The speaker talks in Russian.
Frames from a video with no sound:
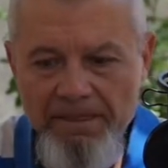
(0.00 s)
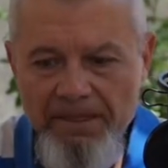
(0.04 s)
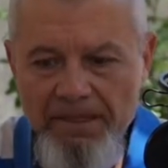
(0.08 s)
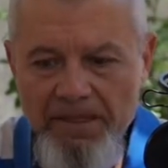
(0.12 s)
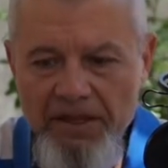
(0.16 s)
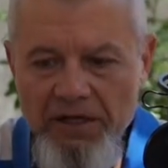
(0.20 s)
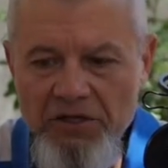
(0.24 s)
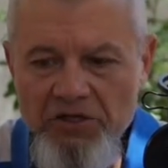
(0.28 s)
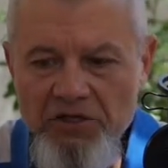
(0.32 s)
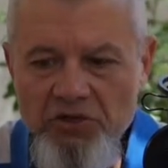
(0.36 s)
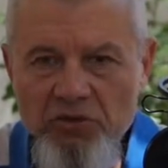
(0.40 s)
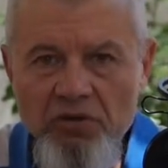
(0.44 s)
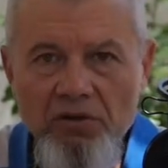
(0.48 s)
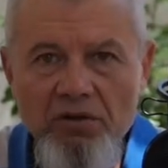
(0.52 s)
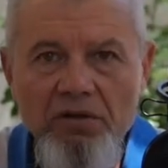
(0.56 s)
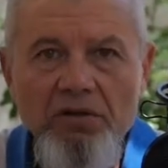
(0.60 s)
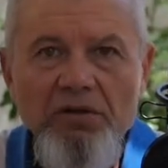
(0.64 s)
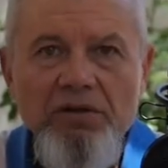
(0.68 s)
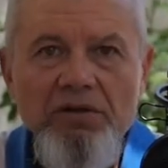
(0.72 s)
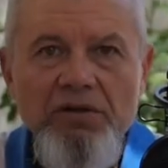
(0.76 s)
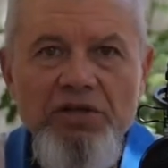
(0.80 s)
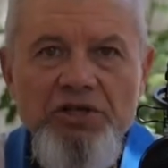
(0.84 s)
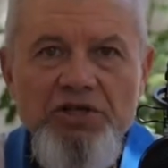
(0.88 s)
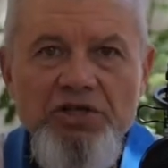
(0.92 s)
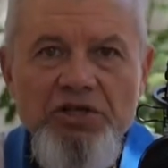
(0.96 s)
Так что
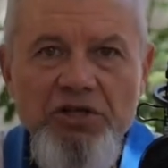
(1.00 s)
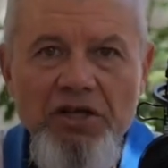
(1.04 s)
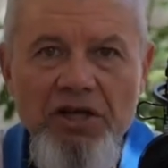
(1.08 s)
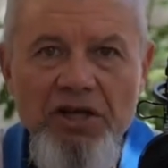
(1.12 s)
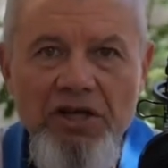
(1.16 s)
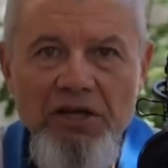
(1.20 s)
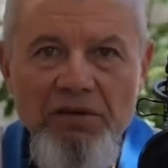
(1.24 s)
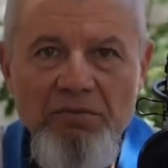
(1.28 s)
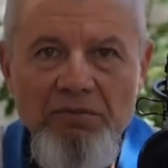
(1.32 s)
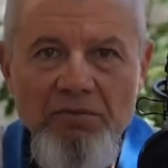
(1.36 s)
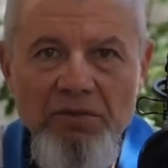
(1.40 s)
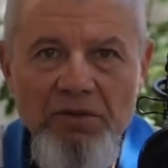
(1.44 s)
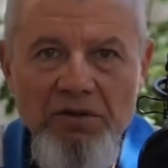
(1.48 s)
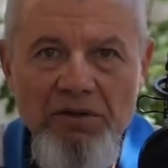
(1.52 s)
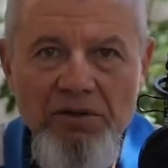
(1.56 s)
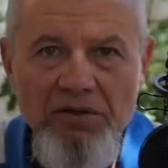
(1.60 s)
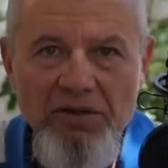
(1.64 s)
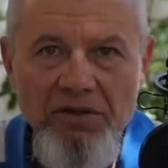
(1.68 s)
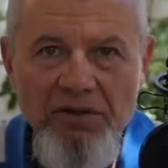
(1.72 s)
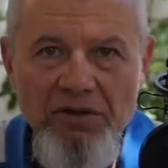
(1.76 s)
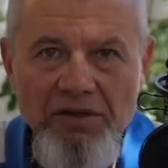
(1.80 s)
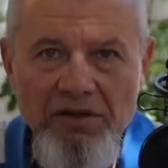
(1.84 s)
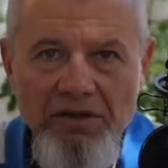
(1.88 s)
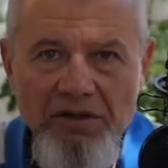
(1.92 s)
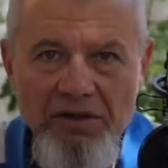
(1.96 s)
начинаем
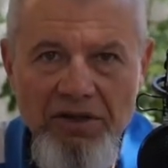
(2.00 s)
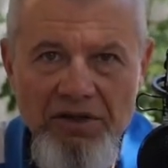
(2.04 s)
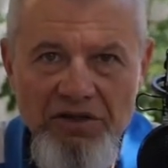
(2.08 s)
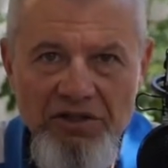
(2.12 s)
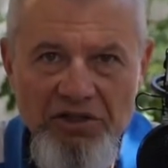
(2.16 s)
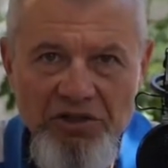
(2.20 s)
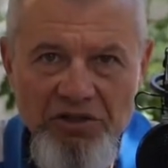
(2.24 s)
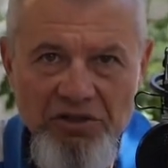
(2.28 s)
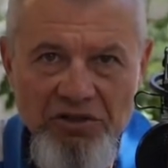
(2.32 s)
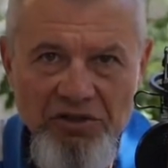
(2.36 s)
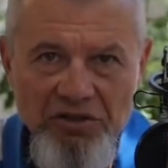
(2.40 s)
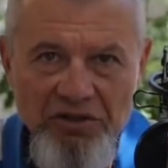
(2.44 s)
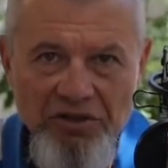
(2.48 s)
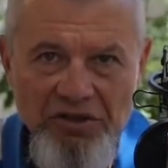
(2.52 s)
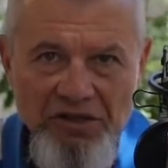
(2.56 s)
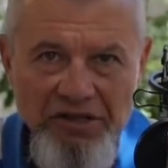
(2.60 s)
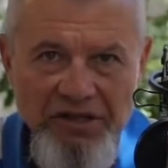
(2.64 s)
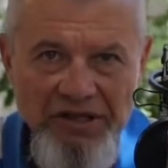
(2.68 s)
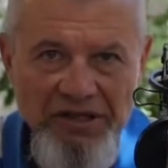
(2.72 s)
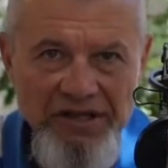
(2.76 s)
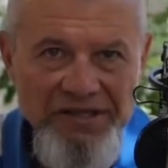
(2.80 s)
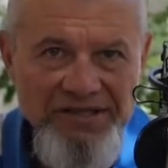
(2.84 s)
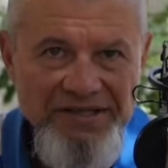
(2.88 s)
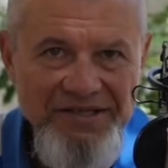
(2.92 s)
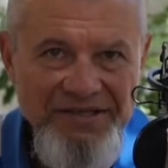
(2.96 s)
наш
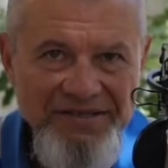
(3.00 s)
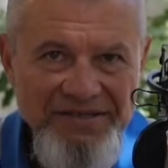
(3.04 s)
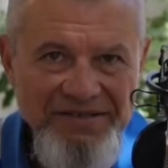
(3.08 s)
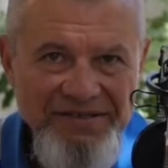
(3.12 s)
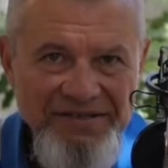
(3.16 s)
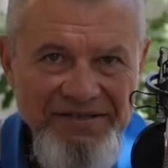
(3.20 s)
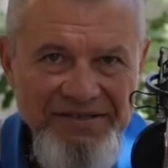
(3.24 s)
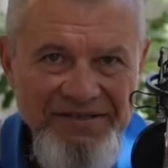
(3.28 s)
тест.